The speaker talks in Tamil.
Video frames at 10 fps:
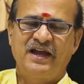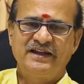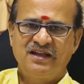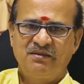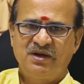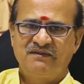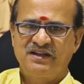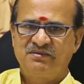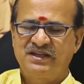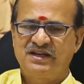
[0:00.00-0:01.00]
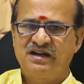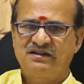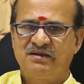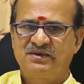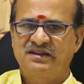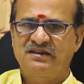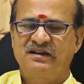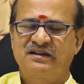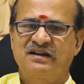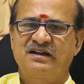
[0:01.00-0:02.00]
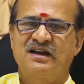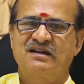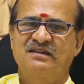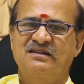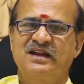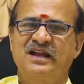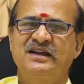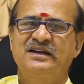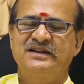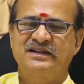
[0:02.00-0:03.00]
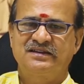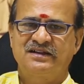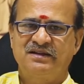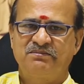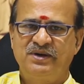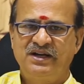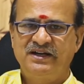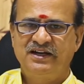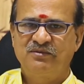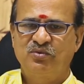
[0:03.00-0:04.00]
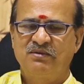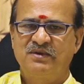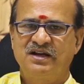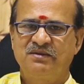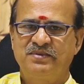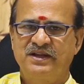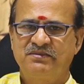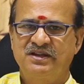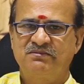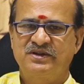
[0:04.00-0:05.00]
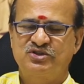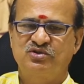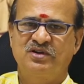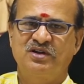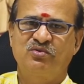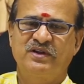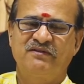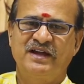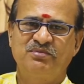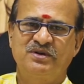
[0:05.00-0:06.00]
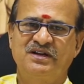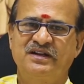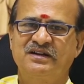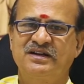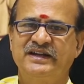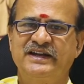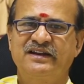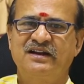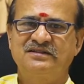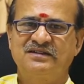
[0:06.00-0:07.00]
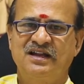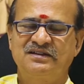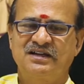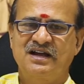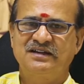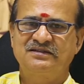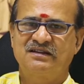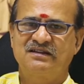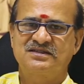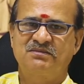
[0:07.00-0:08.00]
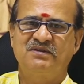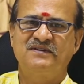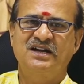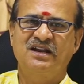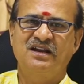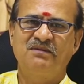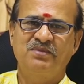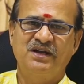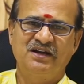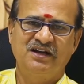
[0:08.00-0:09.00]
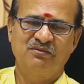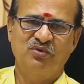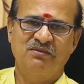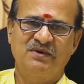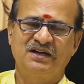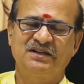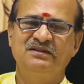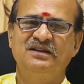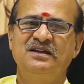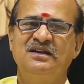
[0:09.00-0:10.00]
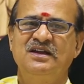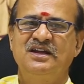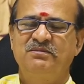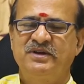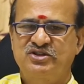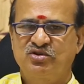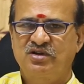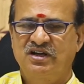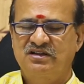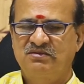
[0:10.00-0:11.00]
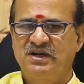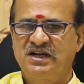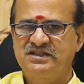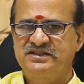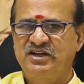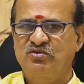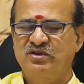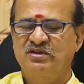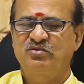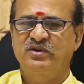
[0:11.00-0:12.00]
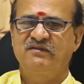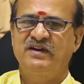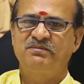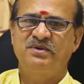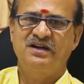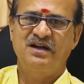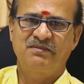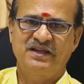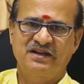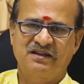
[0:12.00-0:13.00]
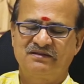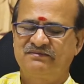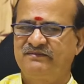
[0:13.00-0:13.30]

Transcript: ஐந்தாம் பாவாதிபதி நான்காம் இடத்தில் இருக்கிற காரணத்தினால கிட்டத்தட்ட பிள்ளைகளின் மூலமாக பெருமிதம் பெற்றுக்கொள்ளக்கூடிய வாய்ப்புகள் இருக்குது நீண்ட நாட்களாக காத்திருந்த சம்பவங்கள் எல்லாம் பிள்ளைகளின் மூலமாக பெற்றோர்களுக்கு மகிழ்ச்சியை கொடுக்கக்கூடிய வாய்ப்பாக அமைகிறது